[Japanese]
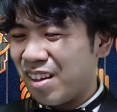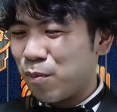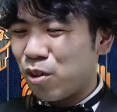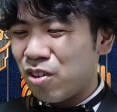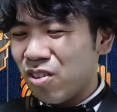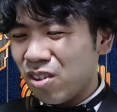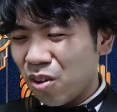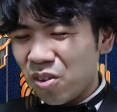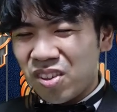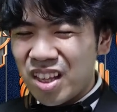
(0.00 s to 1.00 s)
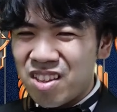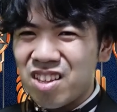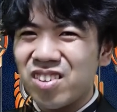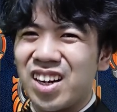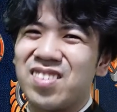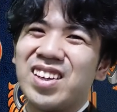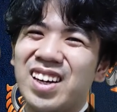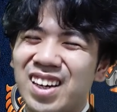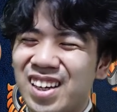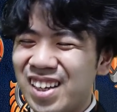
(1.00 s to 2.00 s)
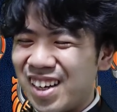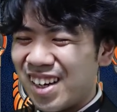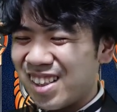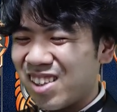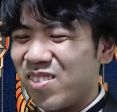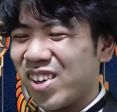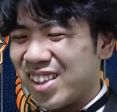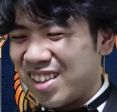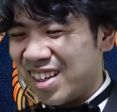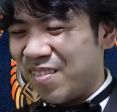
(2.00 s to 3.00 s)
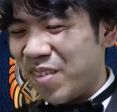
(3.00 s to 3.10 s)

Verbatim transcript: もう究極摂氏ぐらいさ、あってもよかったじゃん。